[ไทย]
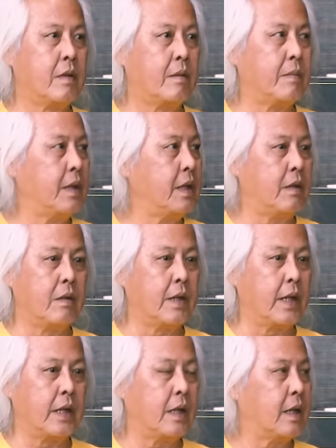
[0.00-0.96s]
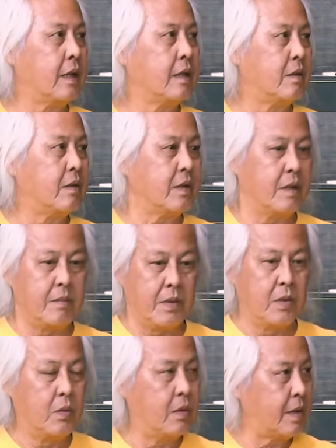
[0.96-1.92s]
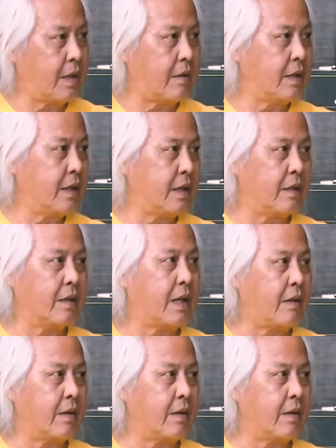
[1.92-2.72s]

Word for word: ก็เป็นเรื่องของเองนะคนที่มาดูของเราก็เรื่องของเรา